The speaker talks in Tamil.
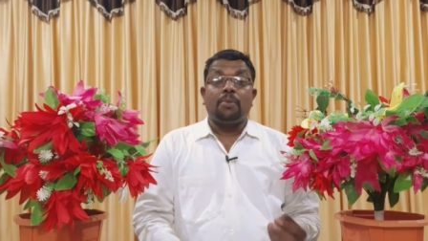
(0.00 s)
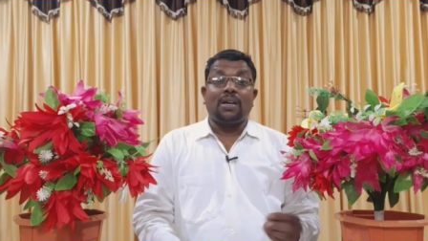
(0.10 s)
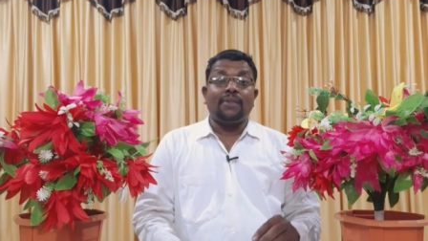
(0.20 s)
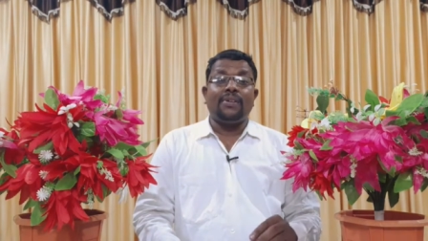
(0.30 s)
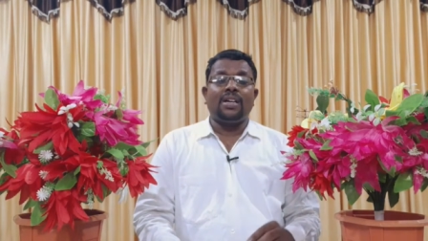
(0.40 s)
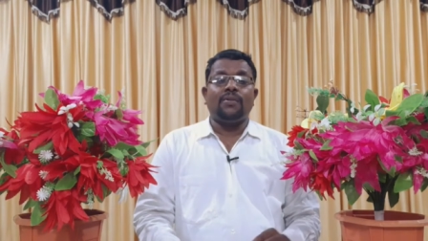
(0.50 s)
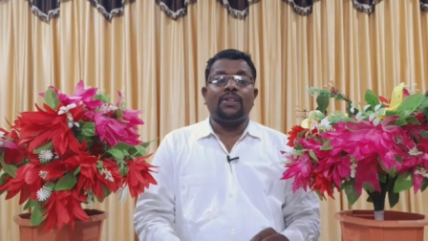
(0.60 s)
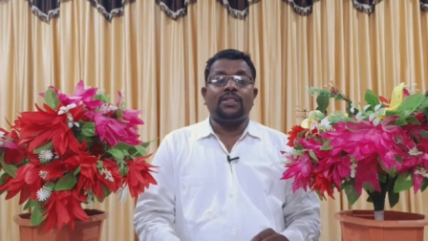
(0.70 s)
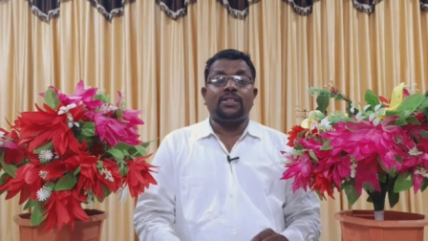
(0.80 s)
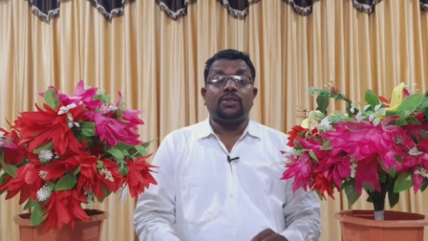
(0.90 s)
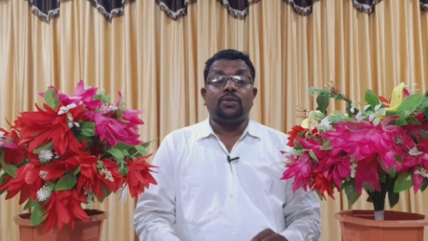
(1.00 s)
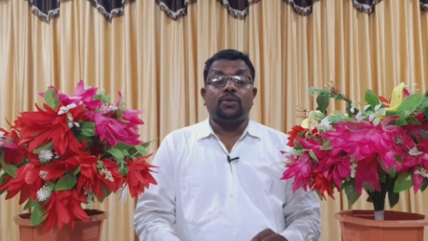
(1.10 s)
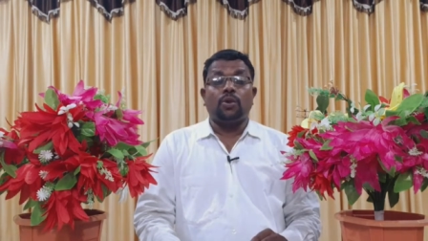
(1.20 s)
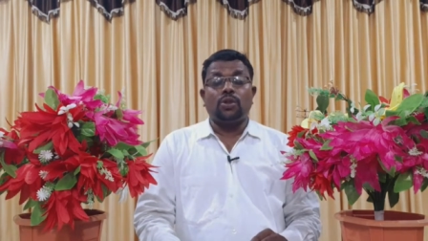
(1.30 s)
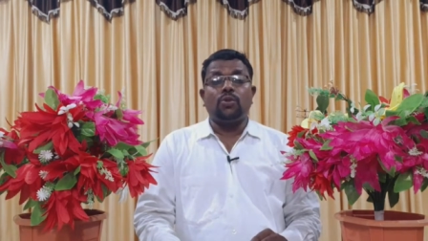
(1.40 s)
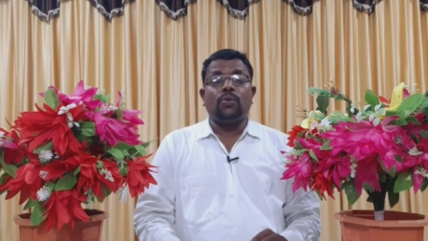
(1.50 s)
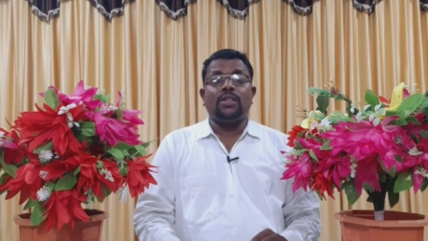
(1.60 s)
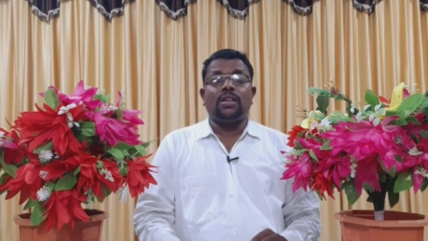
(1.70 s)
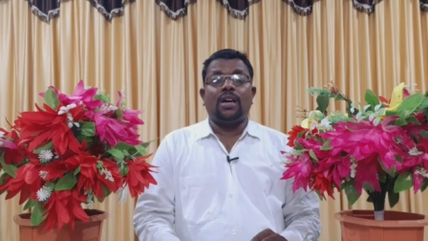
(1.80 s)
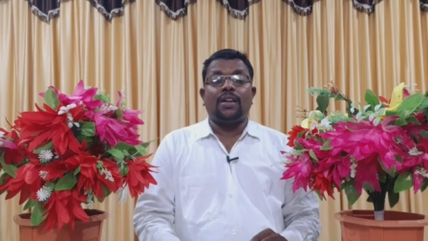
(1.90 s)
பறவைகள் வந்து
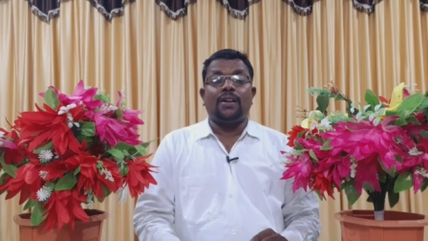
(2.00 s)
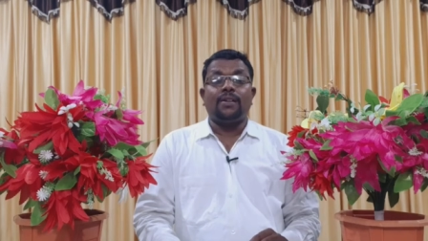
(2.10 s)
கொத்துவதனால